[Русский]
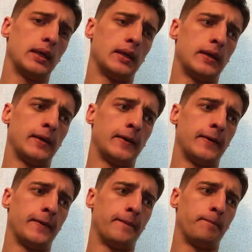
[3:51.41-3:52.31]

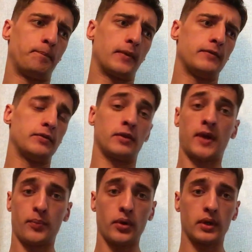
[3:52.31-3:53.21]
э, всего два
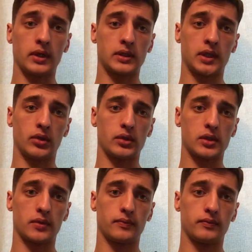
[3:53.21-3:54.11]
опорника остается.